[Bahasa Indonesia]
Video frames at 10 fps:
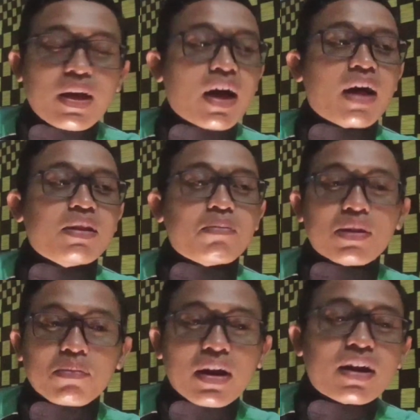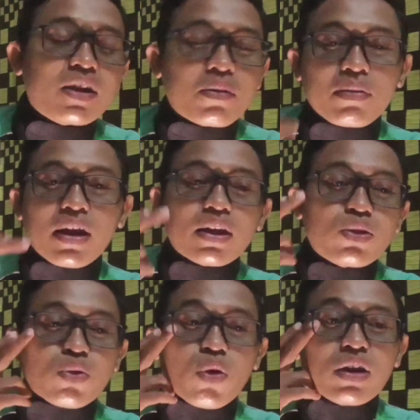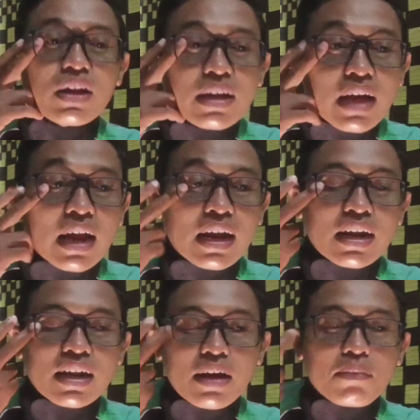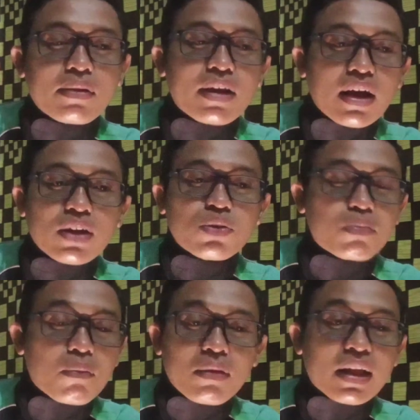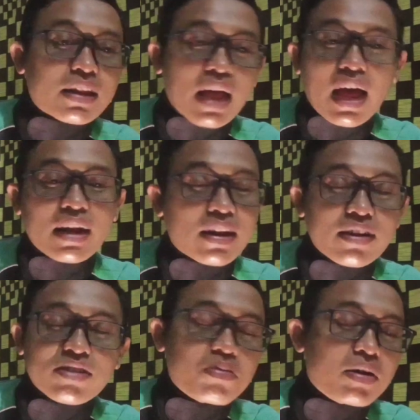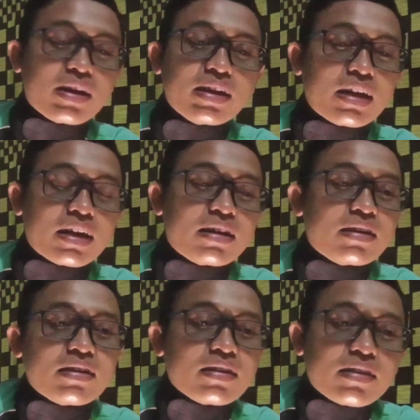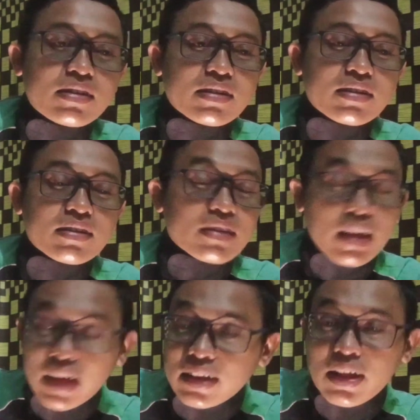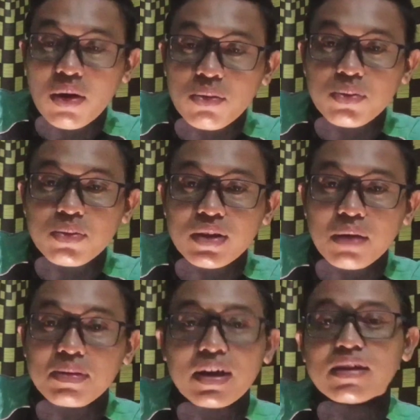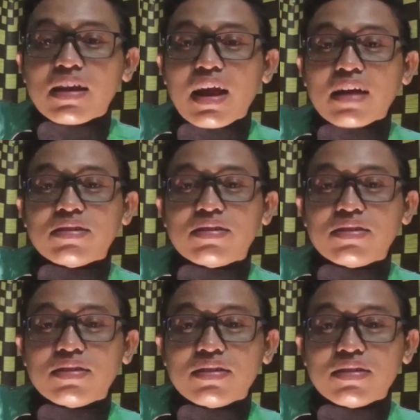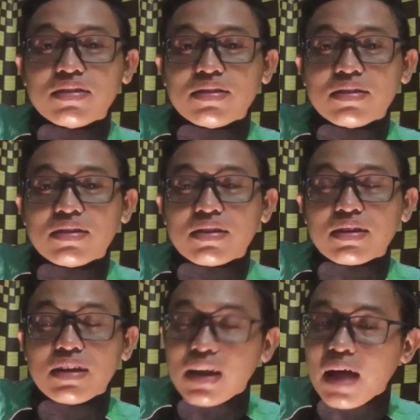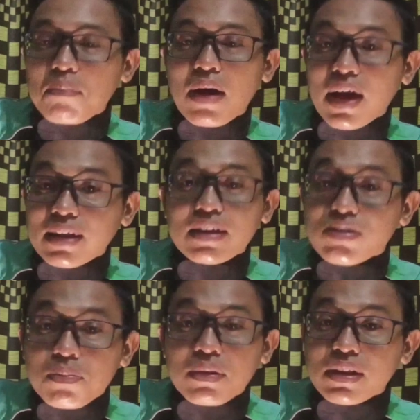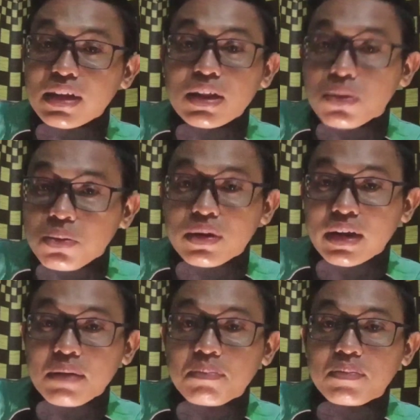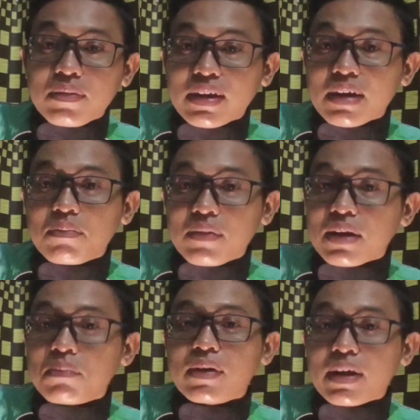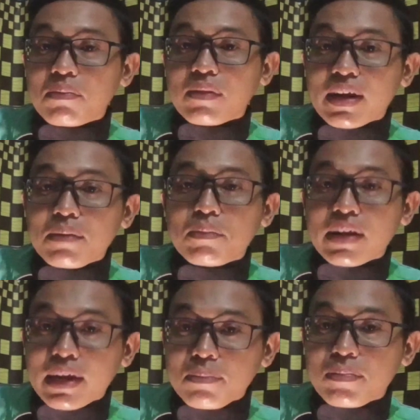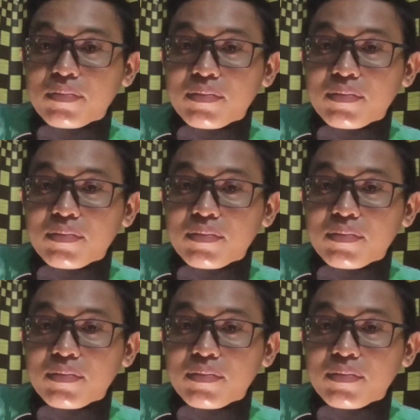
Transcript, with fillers: ya teman-teman ada yang bilang itu rollingan ada yang bilang itu pemerataan dan lain sebagainya saya nggak tahu tapi yang jelas di lapangannya seperti itu grab grab grab grab grab grab